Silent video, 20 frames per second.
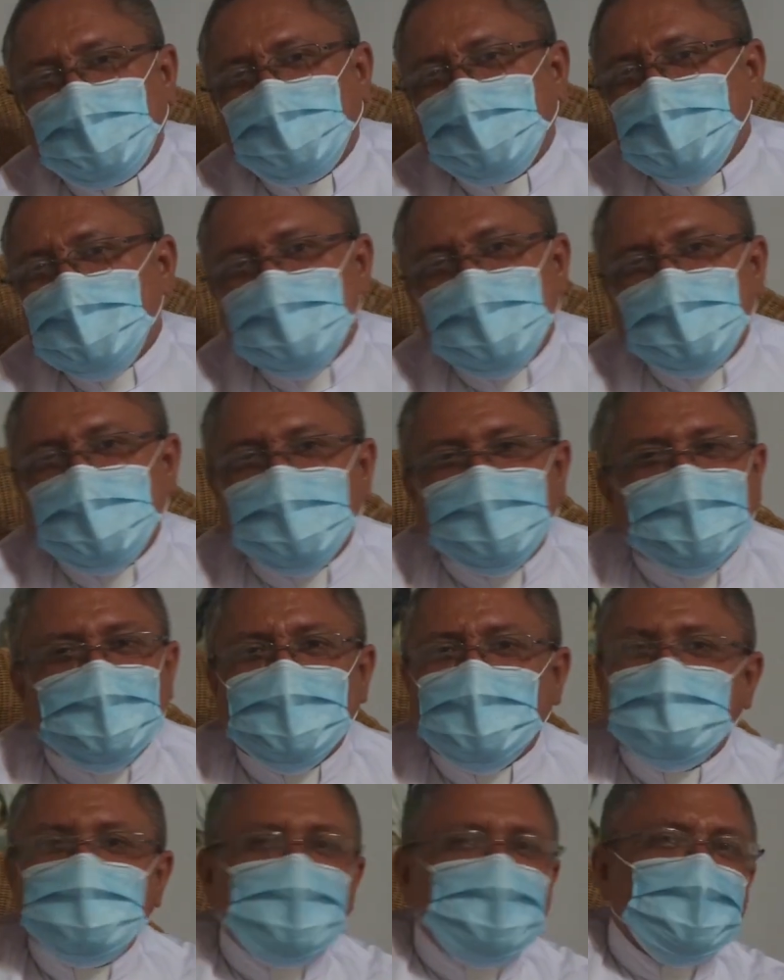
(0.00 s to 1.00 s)
de los 80,
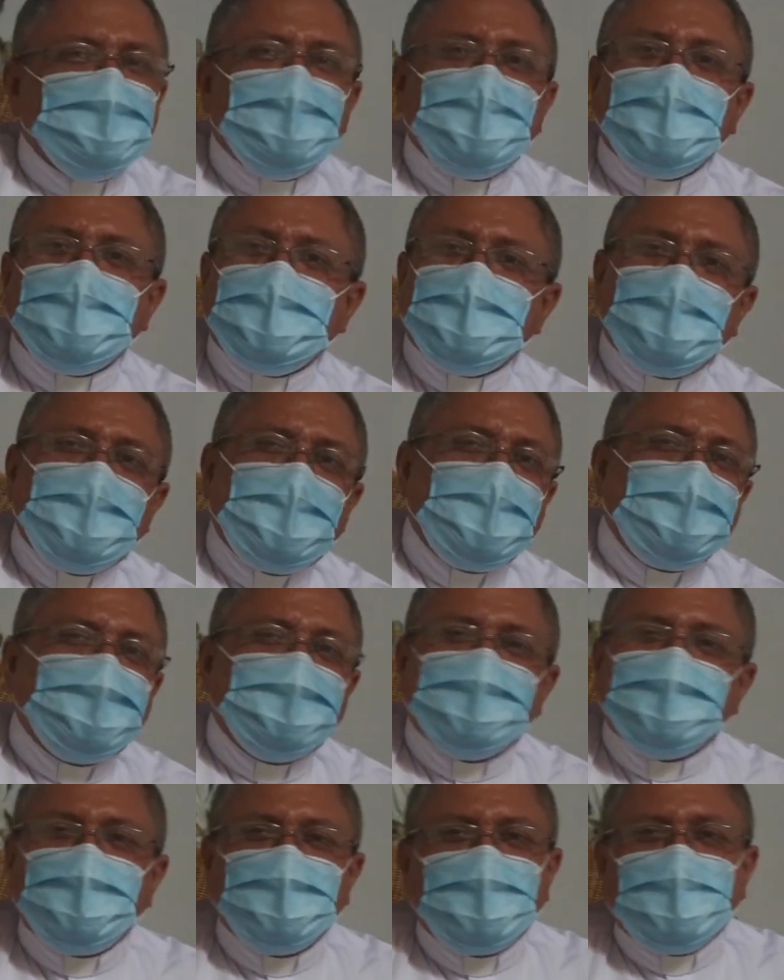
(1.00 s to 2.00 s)
servicio militar,
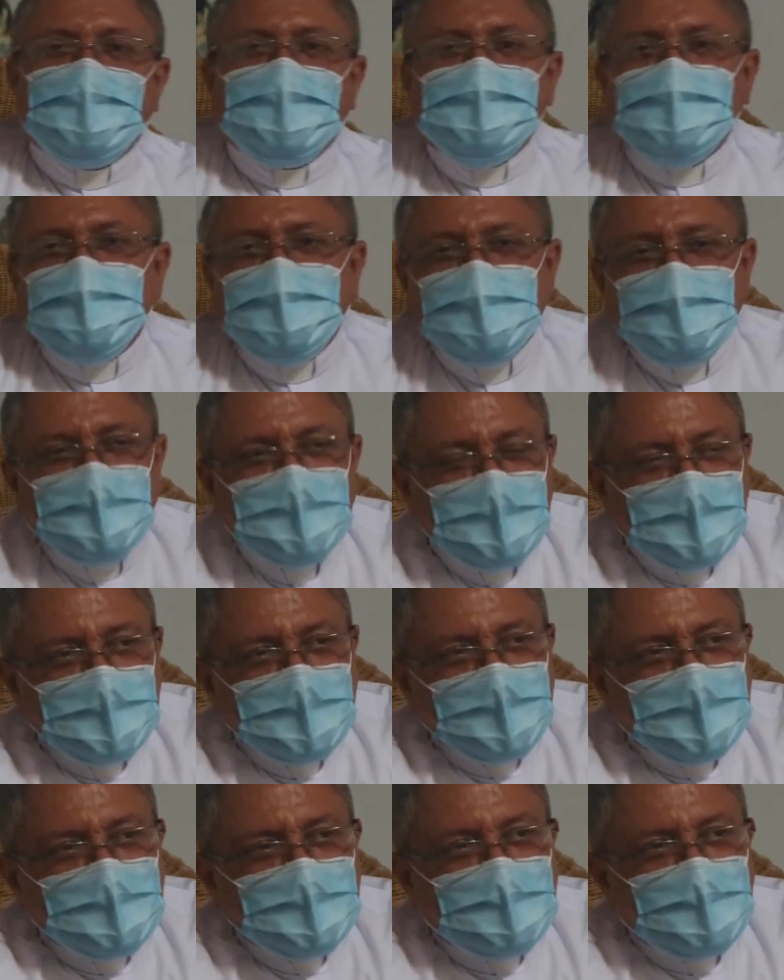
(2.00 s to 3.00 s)
cuestiones así,
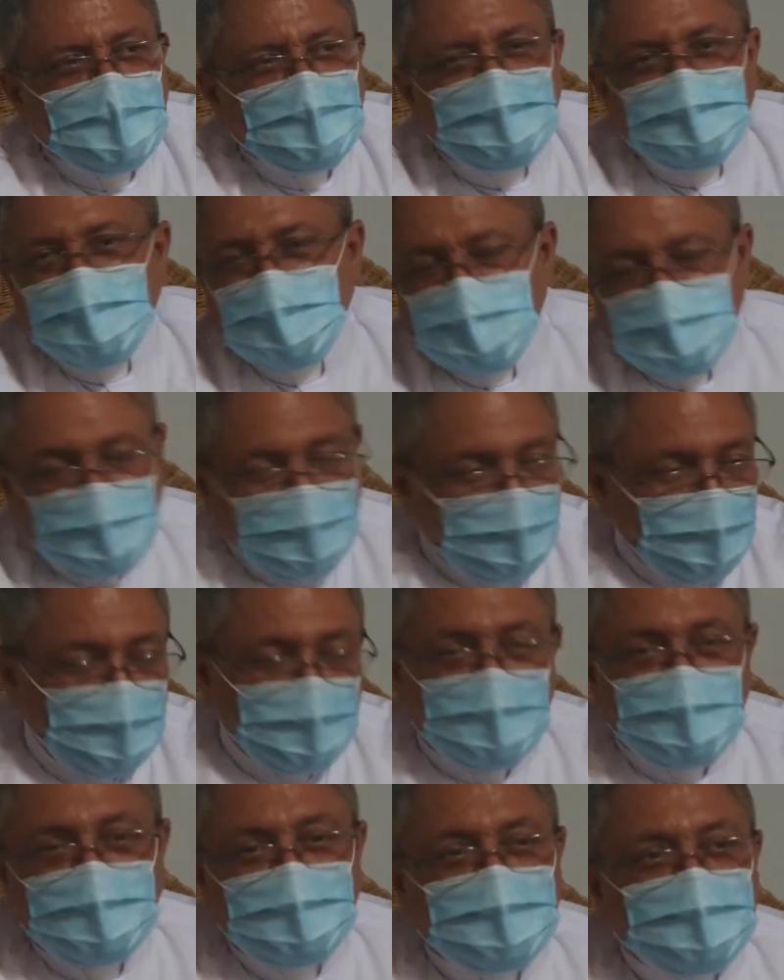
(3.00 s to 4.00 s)

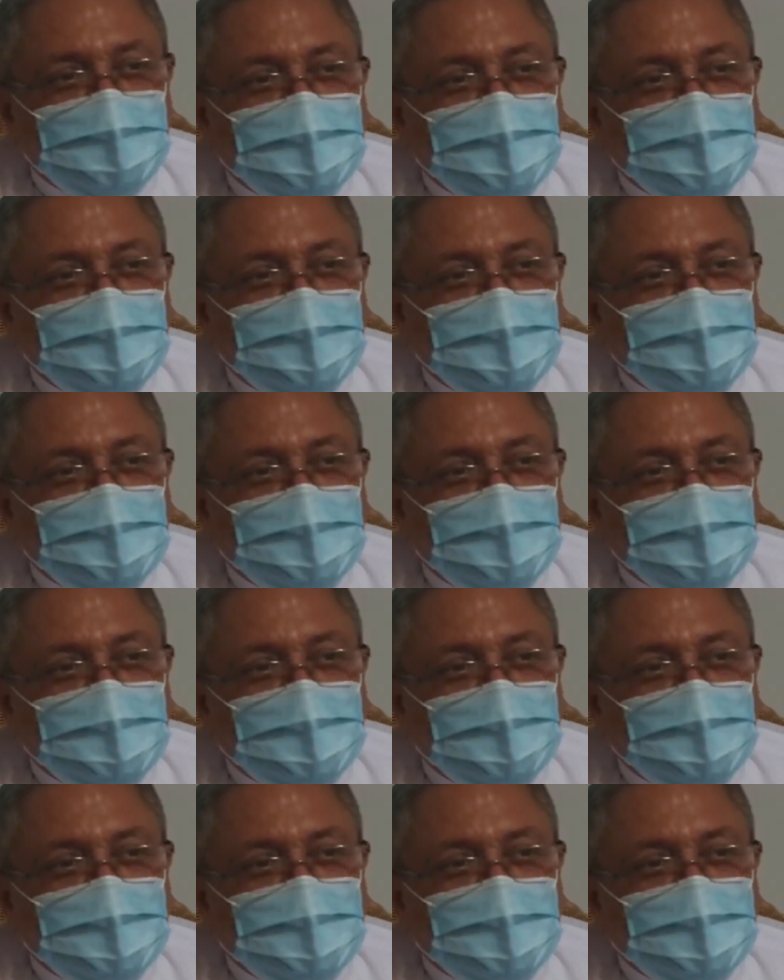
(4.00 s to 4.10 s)
impidió.